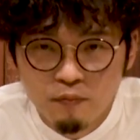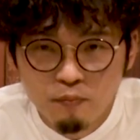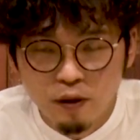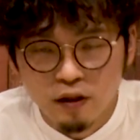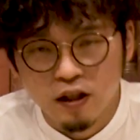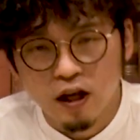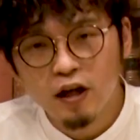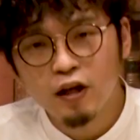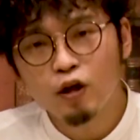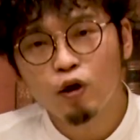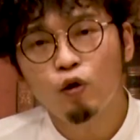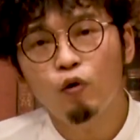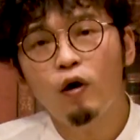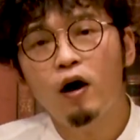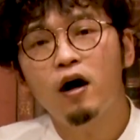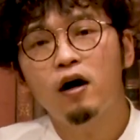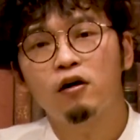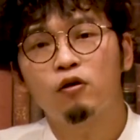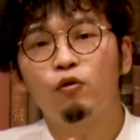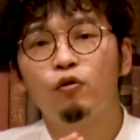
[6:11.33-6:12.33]
まあ、内容
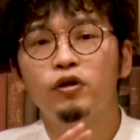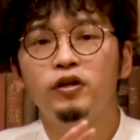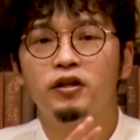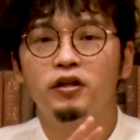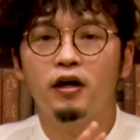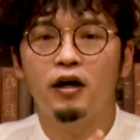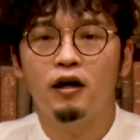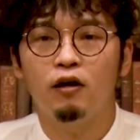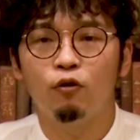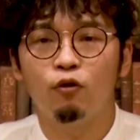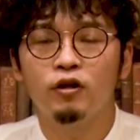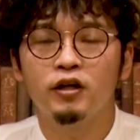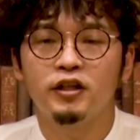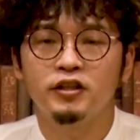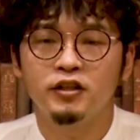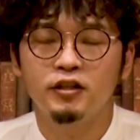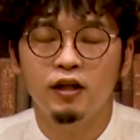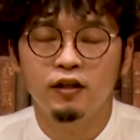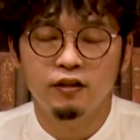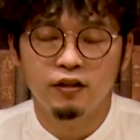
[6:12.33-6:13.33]
はこういったお
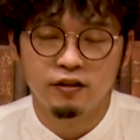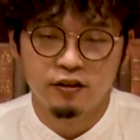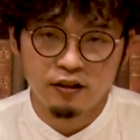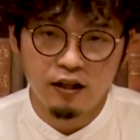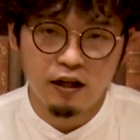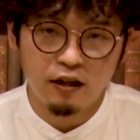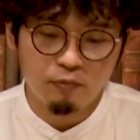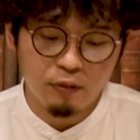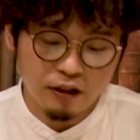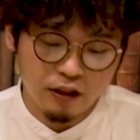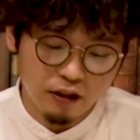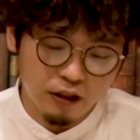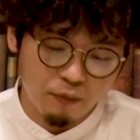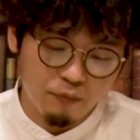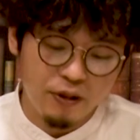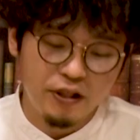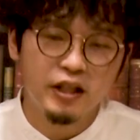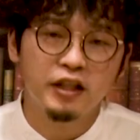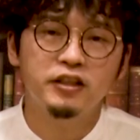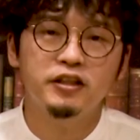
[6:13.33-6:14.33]
話なんですが、まあ、ただ
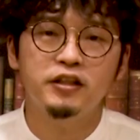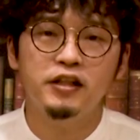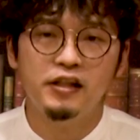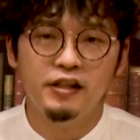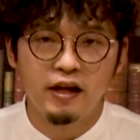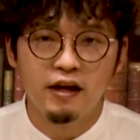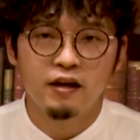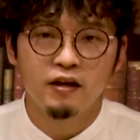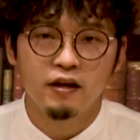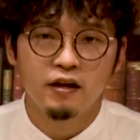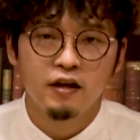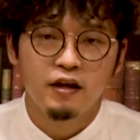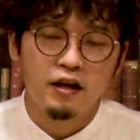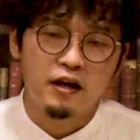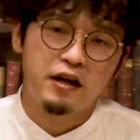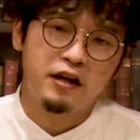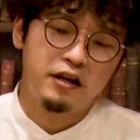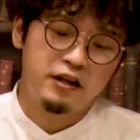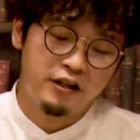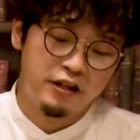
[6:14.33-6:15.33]
見出しにね、
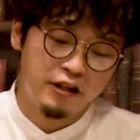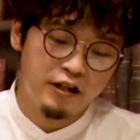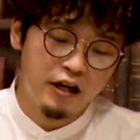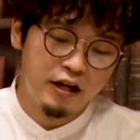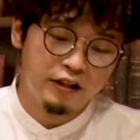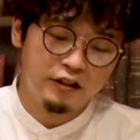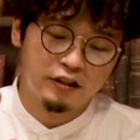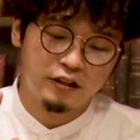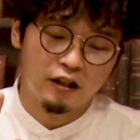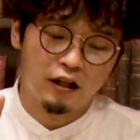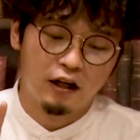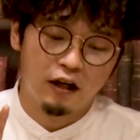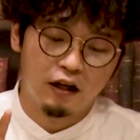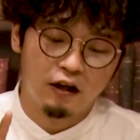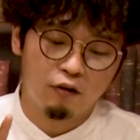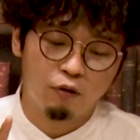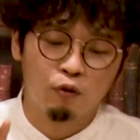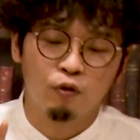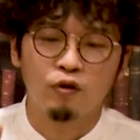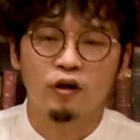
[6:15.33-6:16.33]
被害
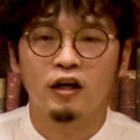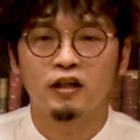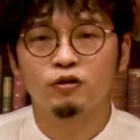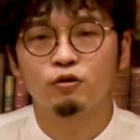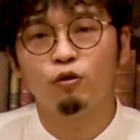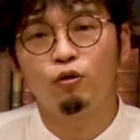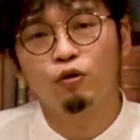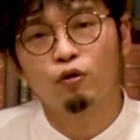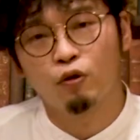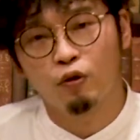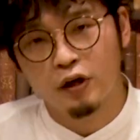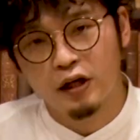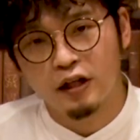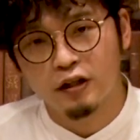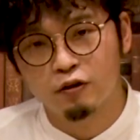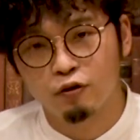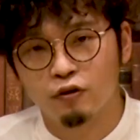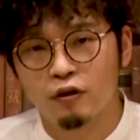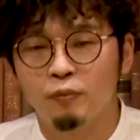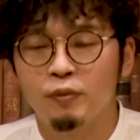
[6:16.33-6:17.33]
者を火葬炉
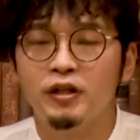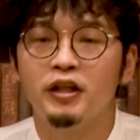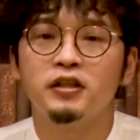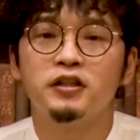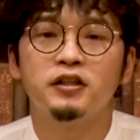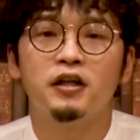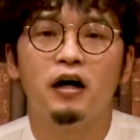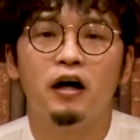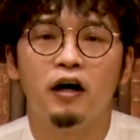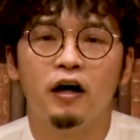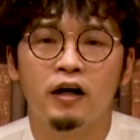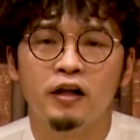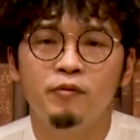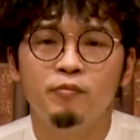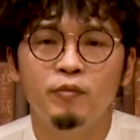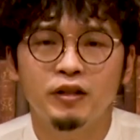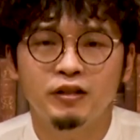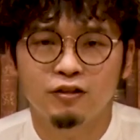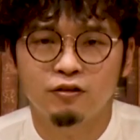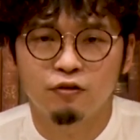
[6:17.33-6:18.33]
へというような見出しがあり
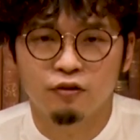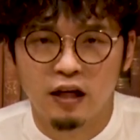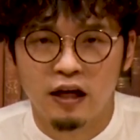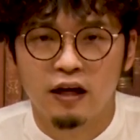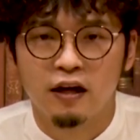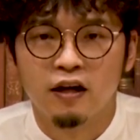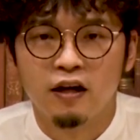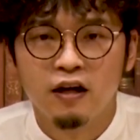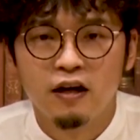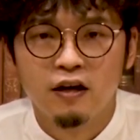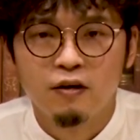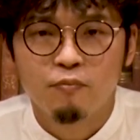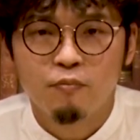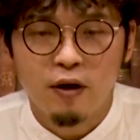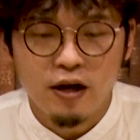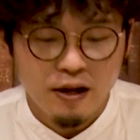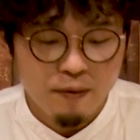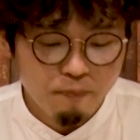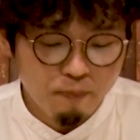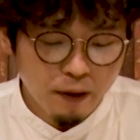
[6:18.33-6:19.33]
ますので、
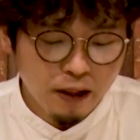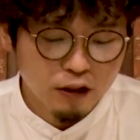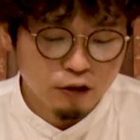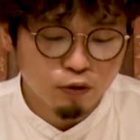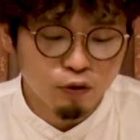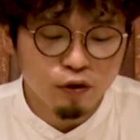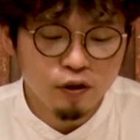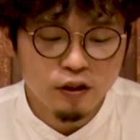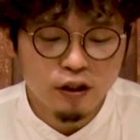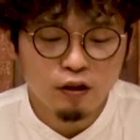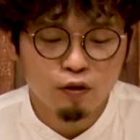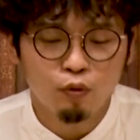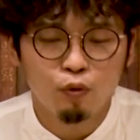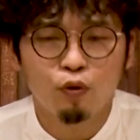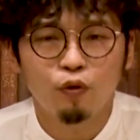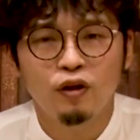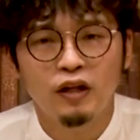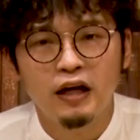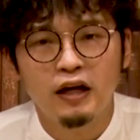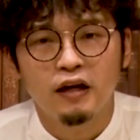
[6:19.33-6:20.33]
まあ、やっぱりそういったと
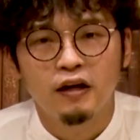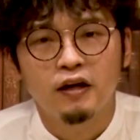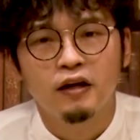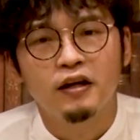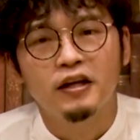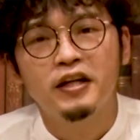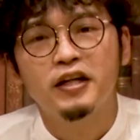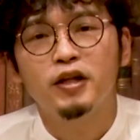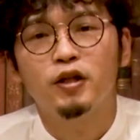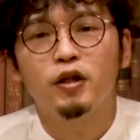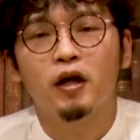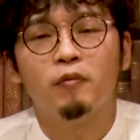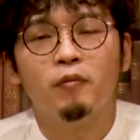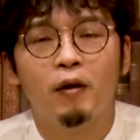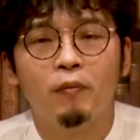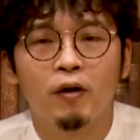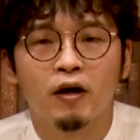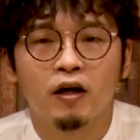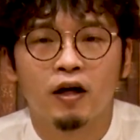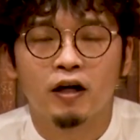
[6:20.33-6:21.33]
ころで生きた
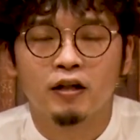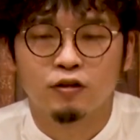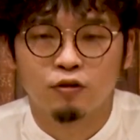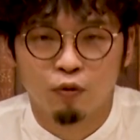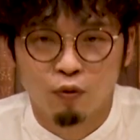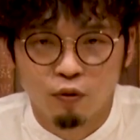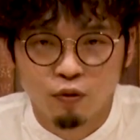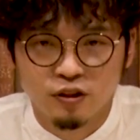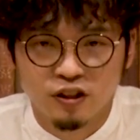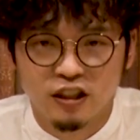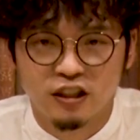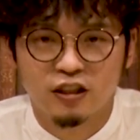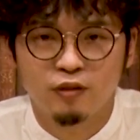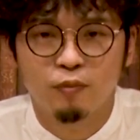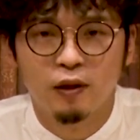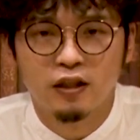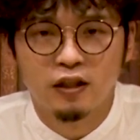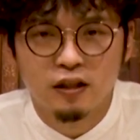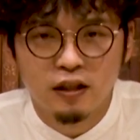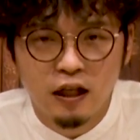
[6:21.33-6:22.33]
まま火葬をしてし
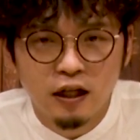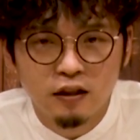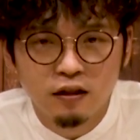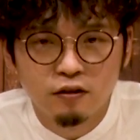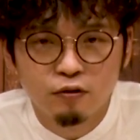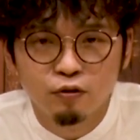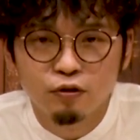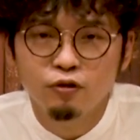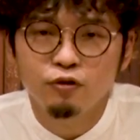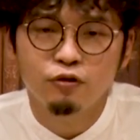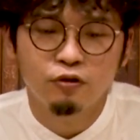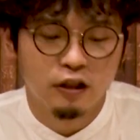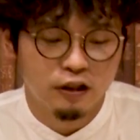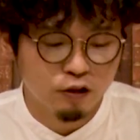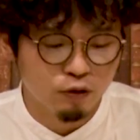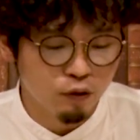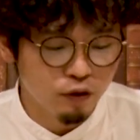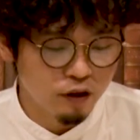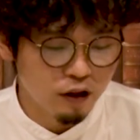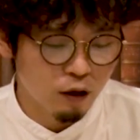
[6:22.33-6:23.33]
まったというような、
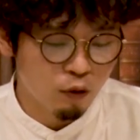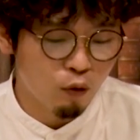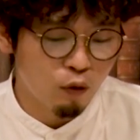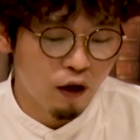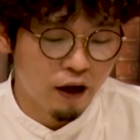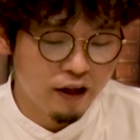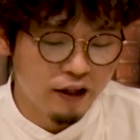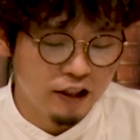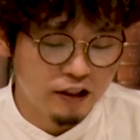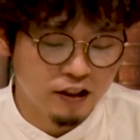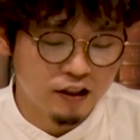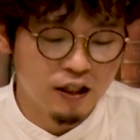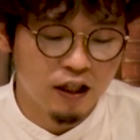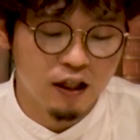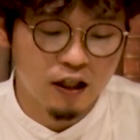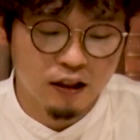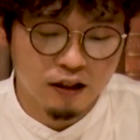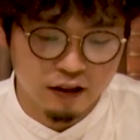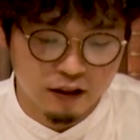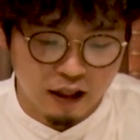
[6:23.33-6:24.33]
そういった誤解につ
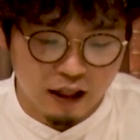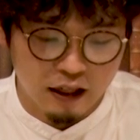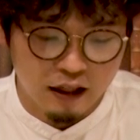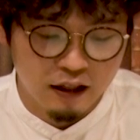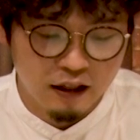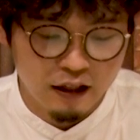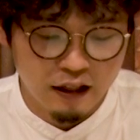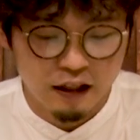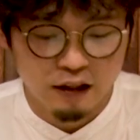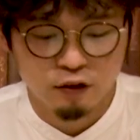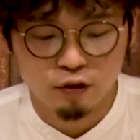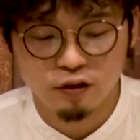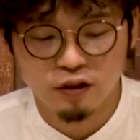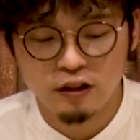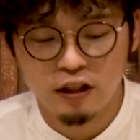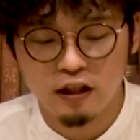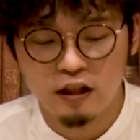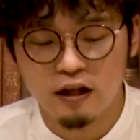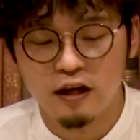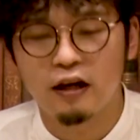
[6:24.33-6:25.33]
ながった、そ
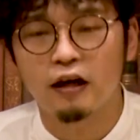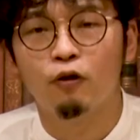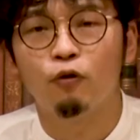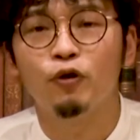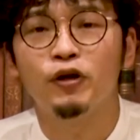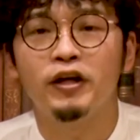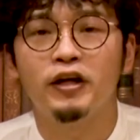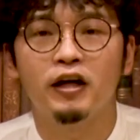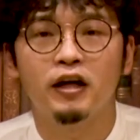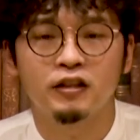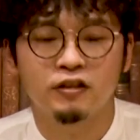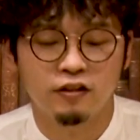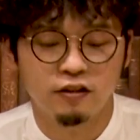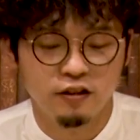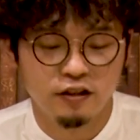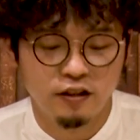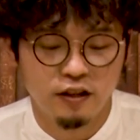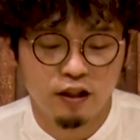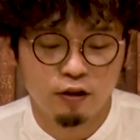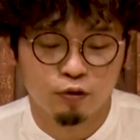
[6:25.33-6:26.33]
して尾ひれが
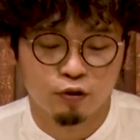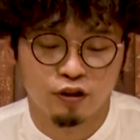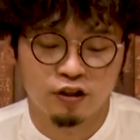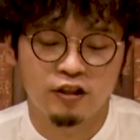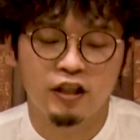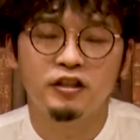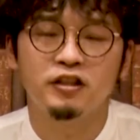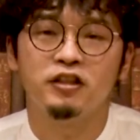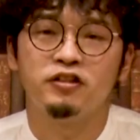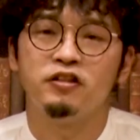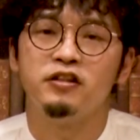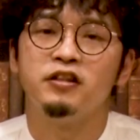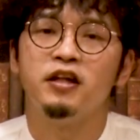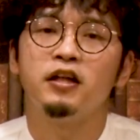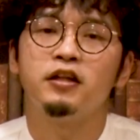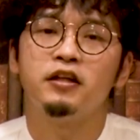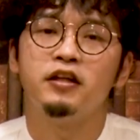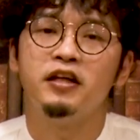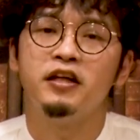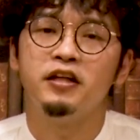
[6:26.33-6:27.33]
ついて都市伝説に
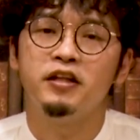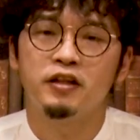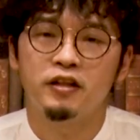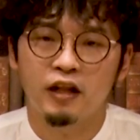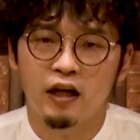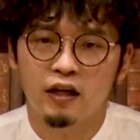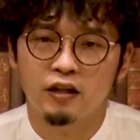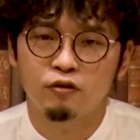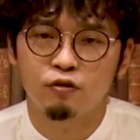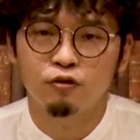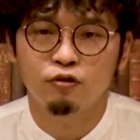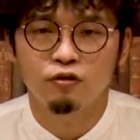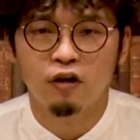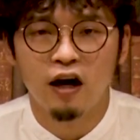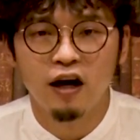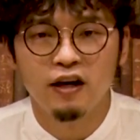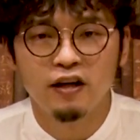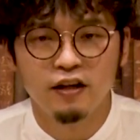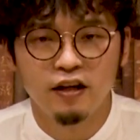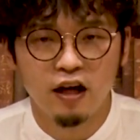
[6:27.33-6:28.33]
なっていったという
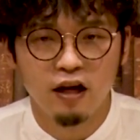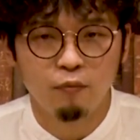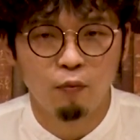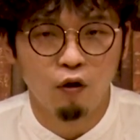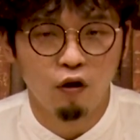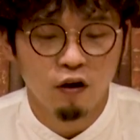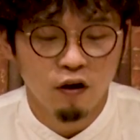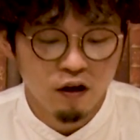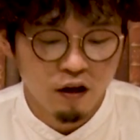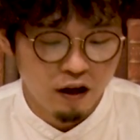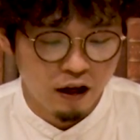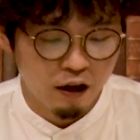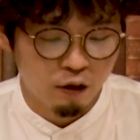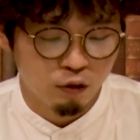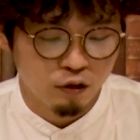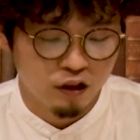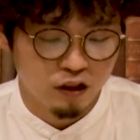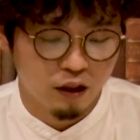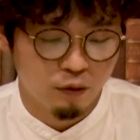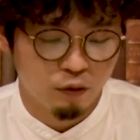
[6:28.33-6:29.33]
背景も、
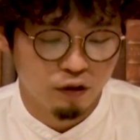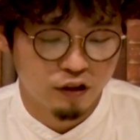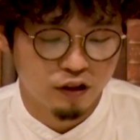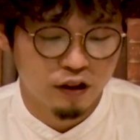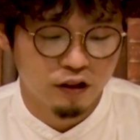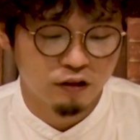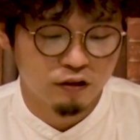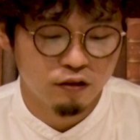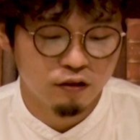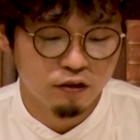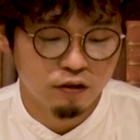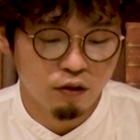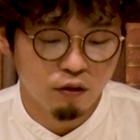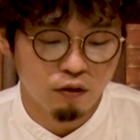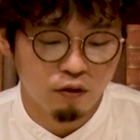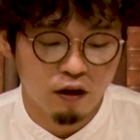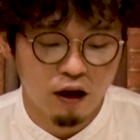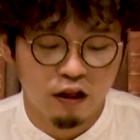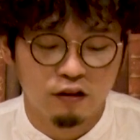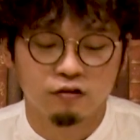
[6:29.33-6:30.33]
こちらもしかする
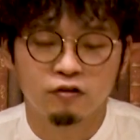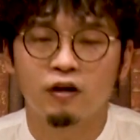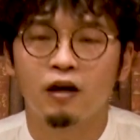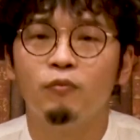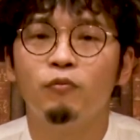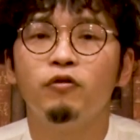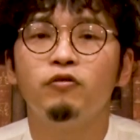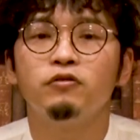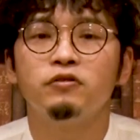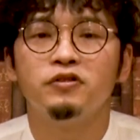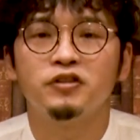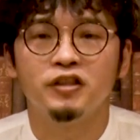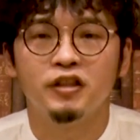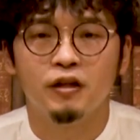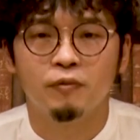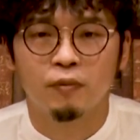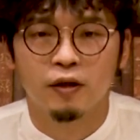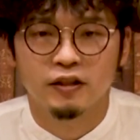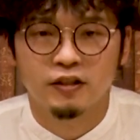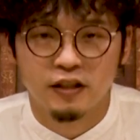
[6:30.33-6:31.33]
とあるかもし
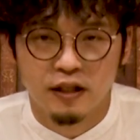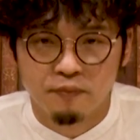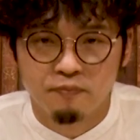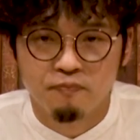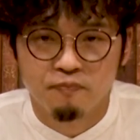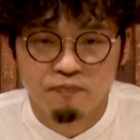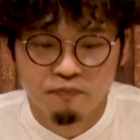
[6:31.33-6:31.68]
れません。